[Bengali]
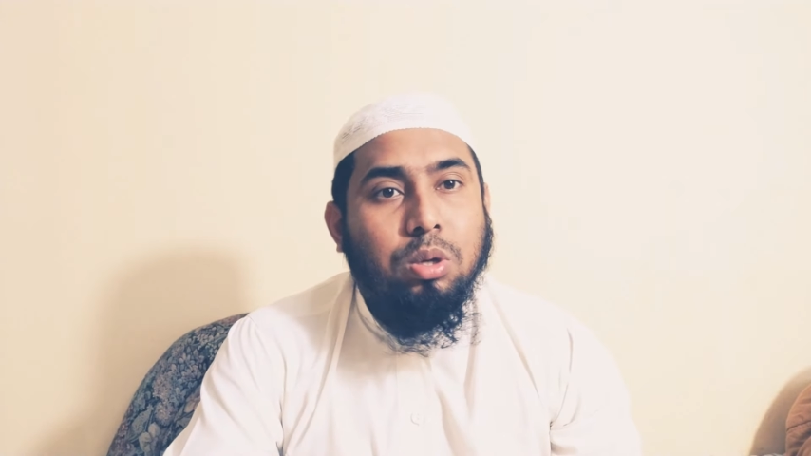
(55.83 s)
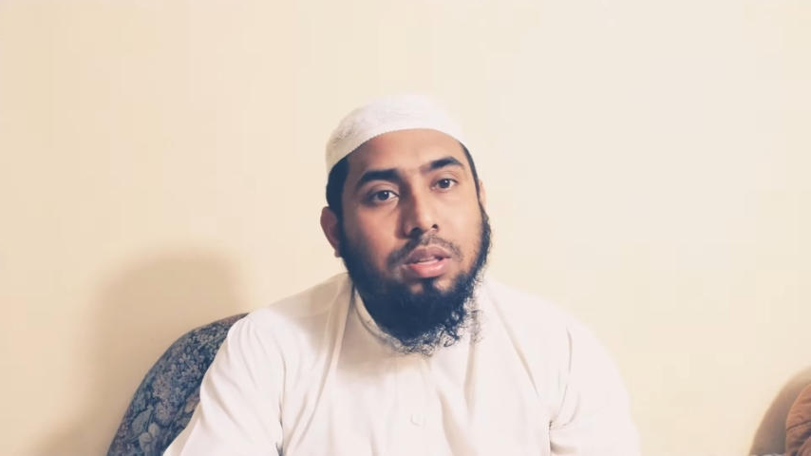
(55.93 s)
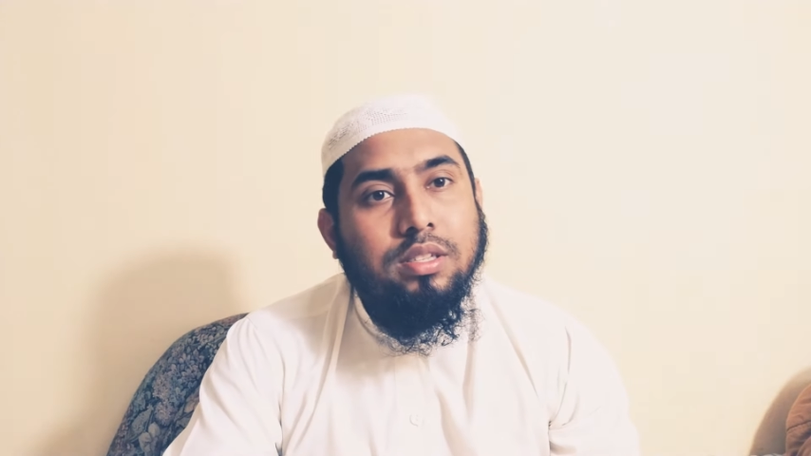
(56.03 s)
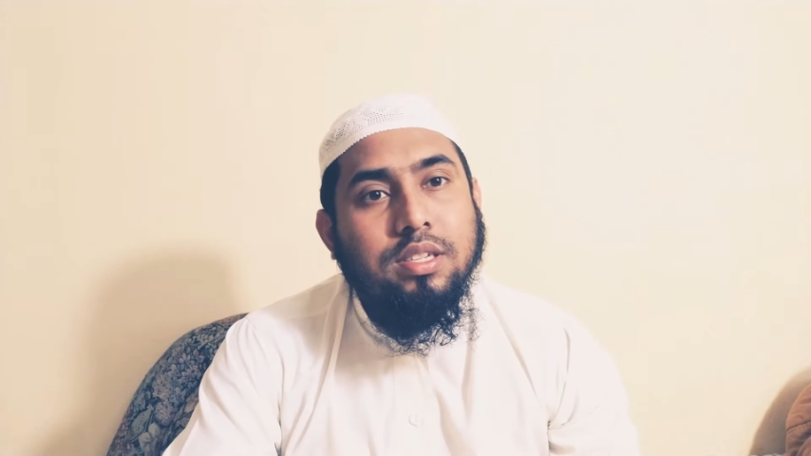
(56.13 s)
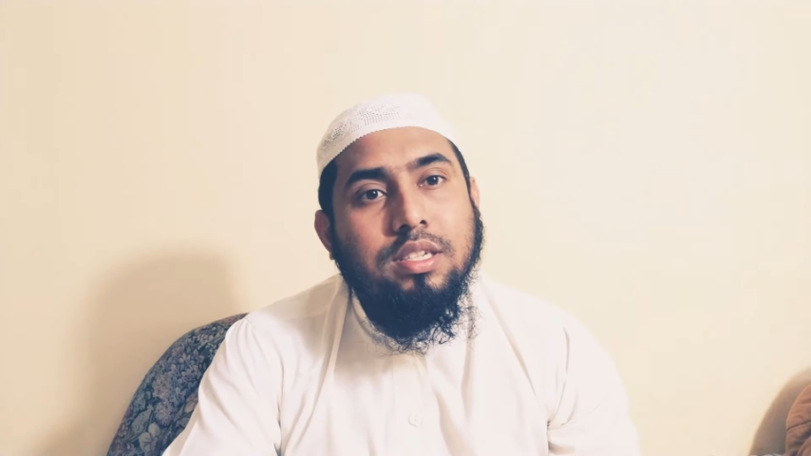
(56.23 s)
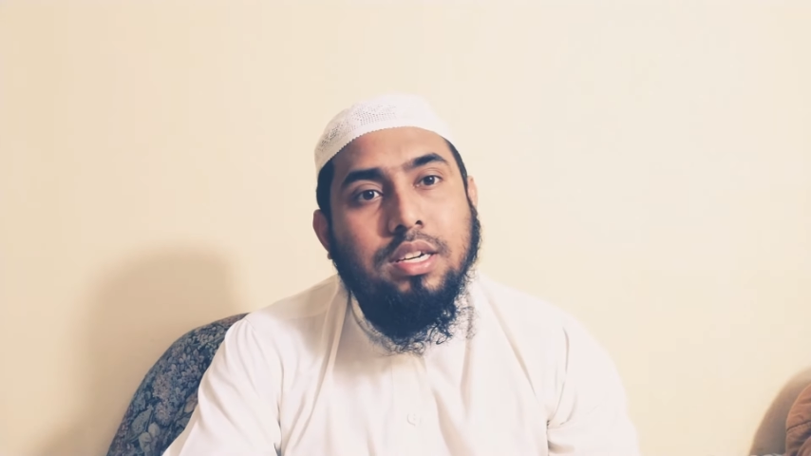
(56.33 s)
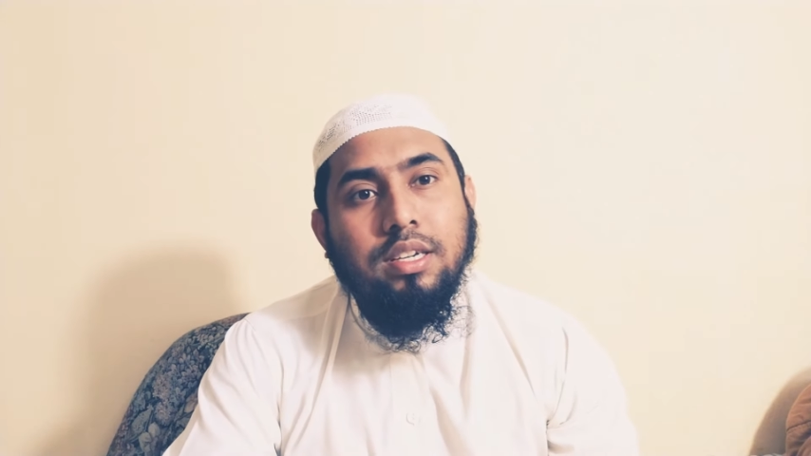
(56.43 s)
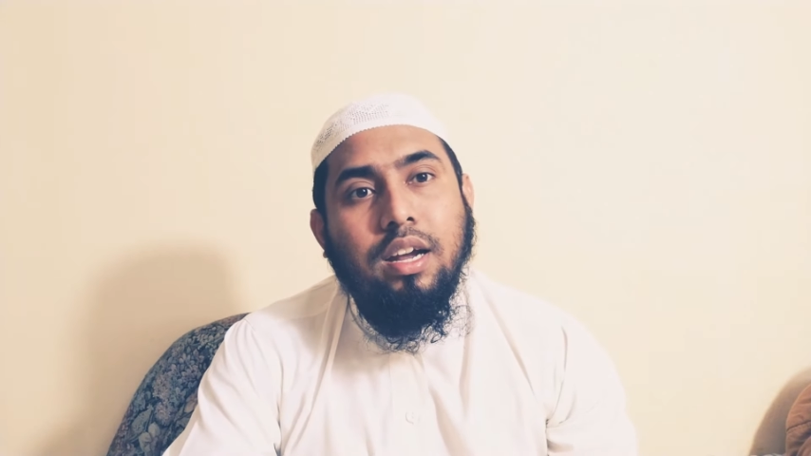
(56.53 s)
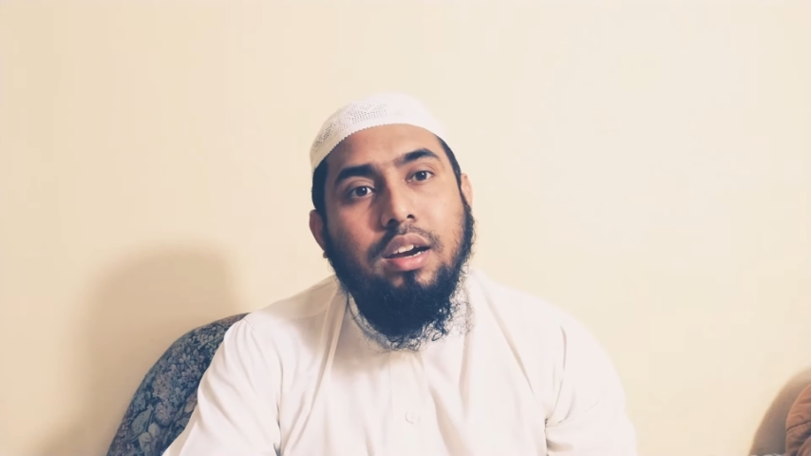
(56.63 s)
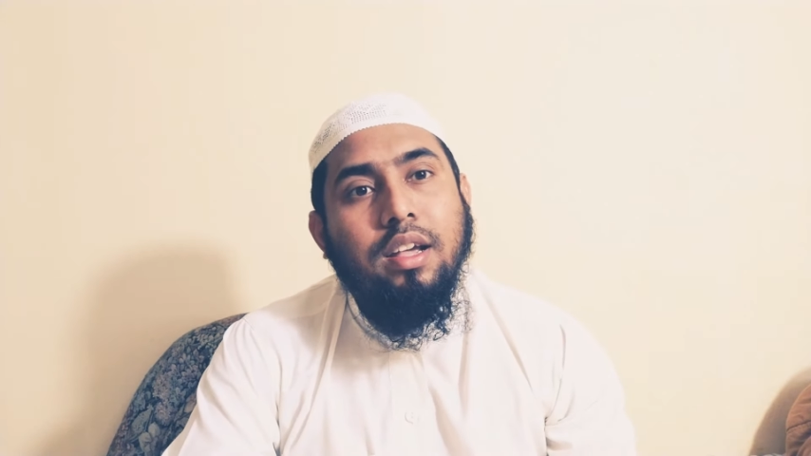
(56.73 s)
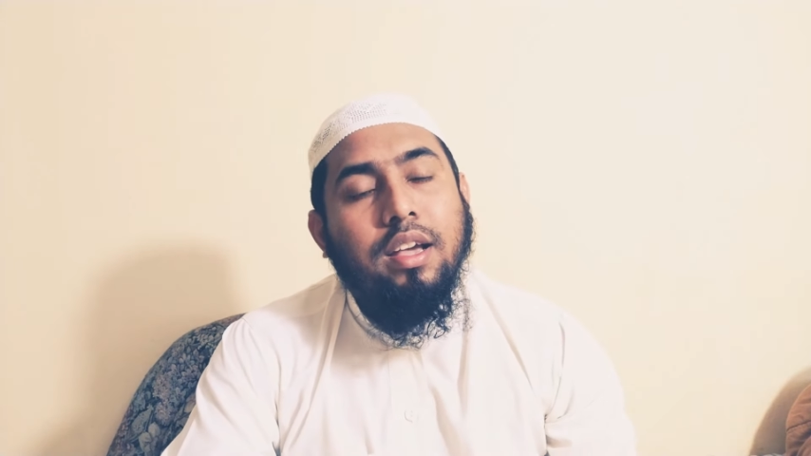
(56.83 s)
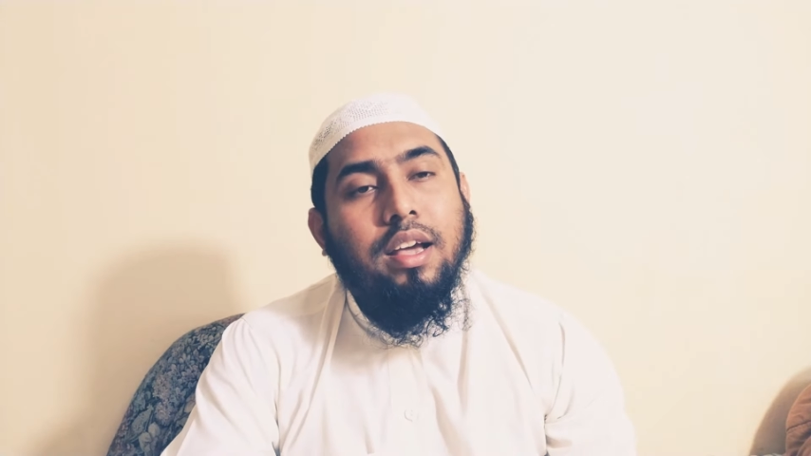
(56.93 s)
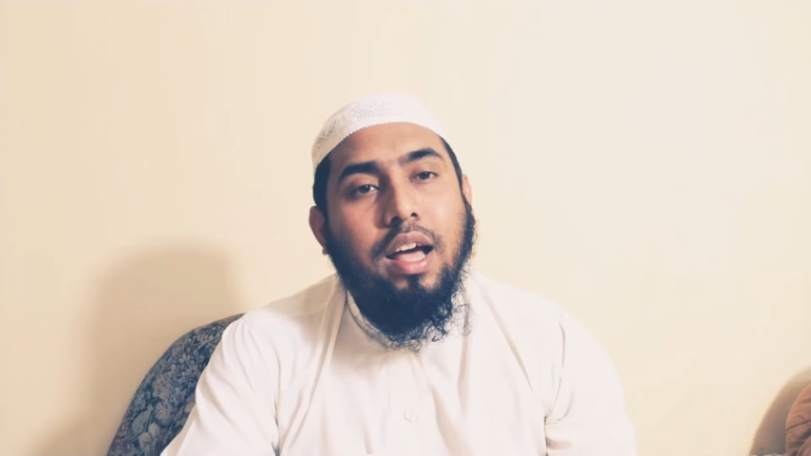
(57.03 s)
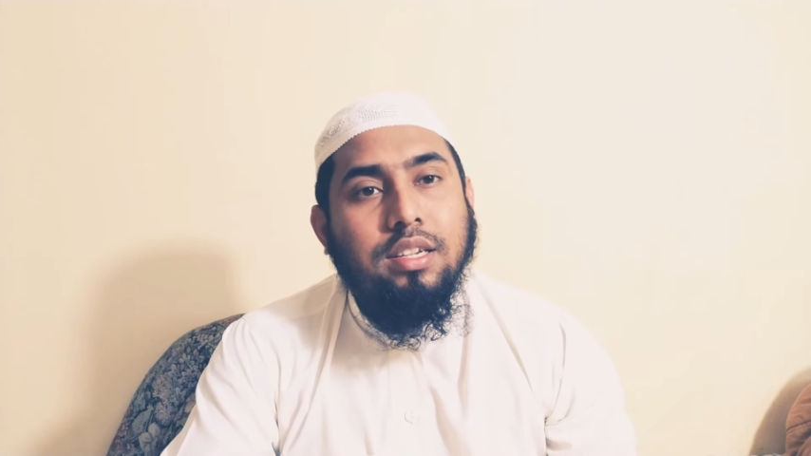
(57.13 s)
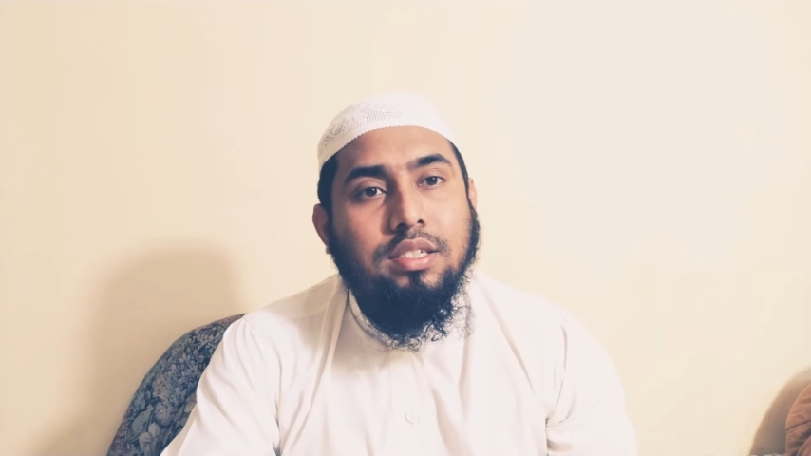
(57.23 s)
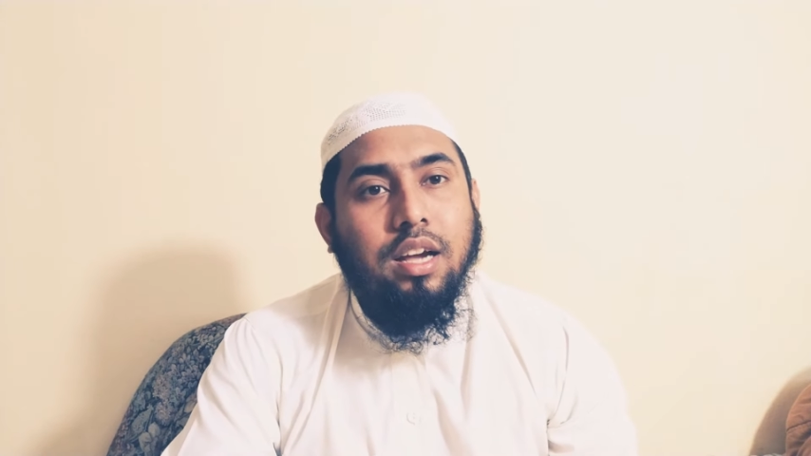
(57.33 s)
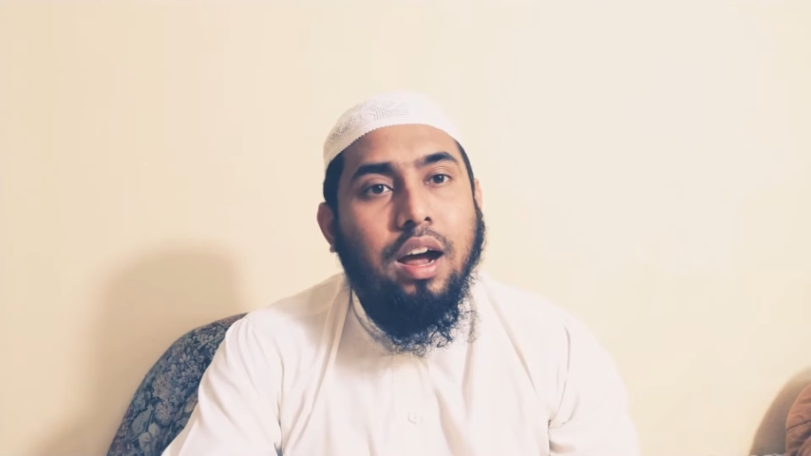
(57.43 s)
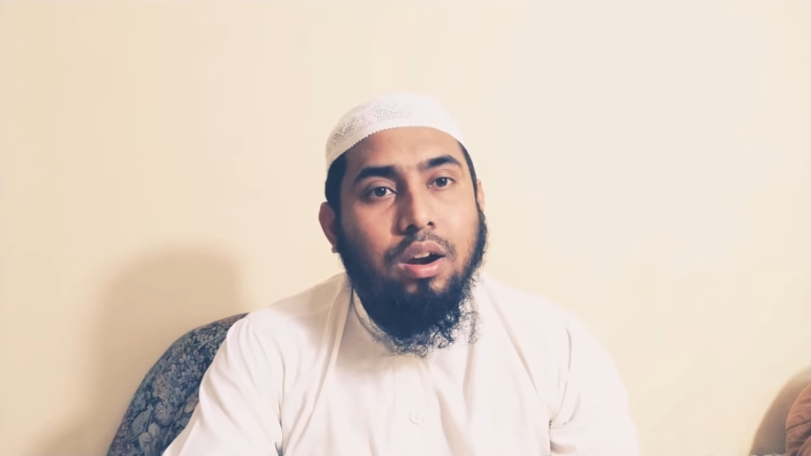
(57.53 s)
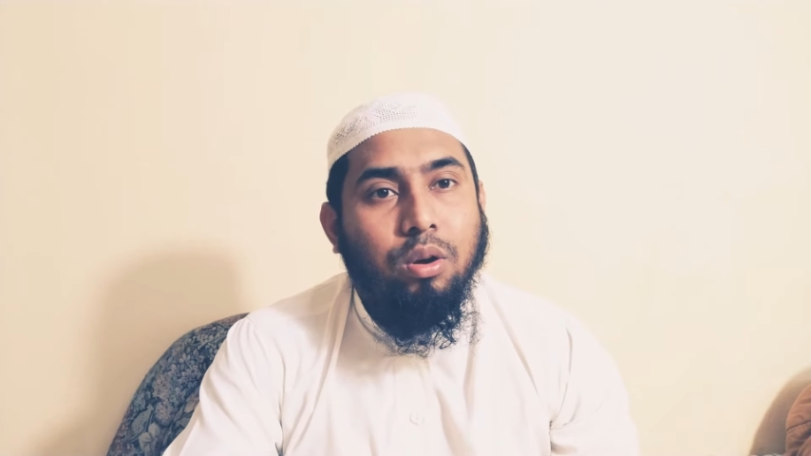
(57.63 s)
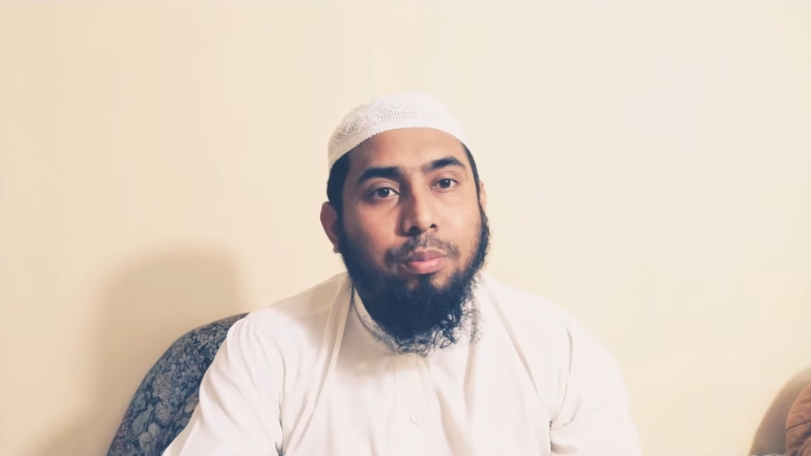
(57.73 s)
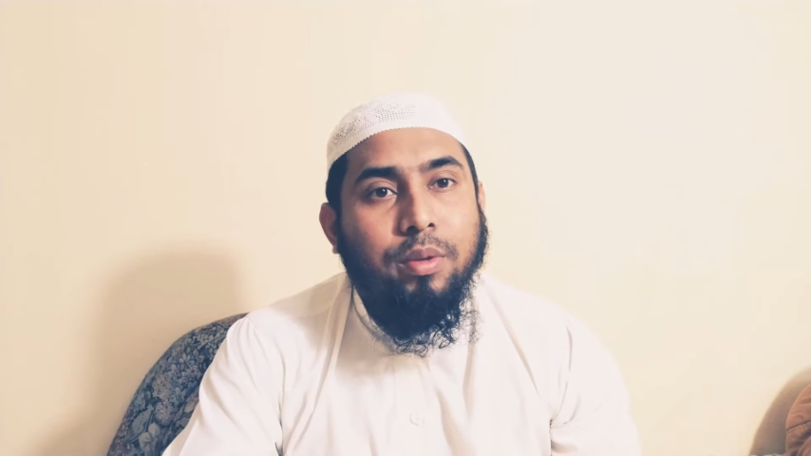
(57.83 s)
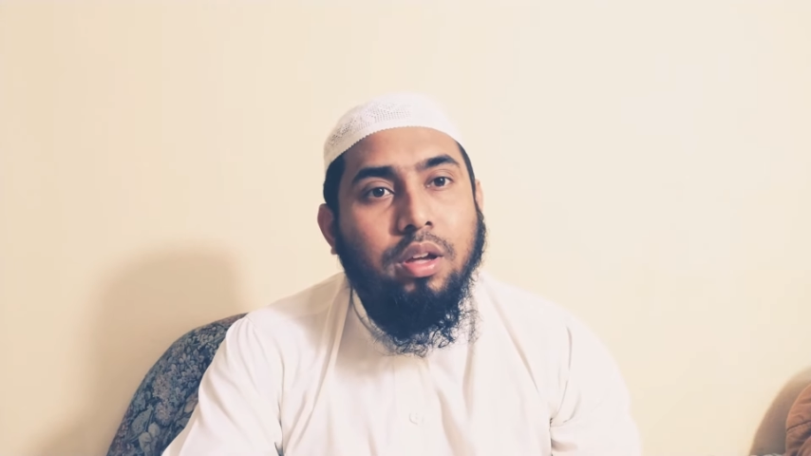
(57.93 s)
চলতেছে সেটার কাজটা আরও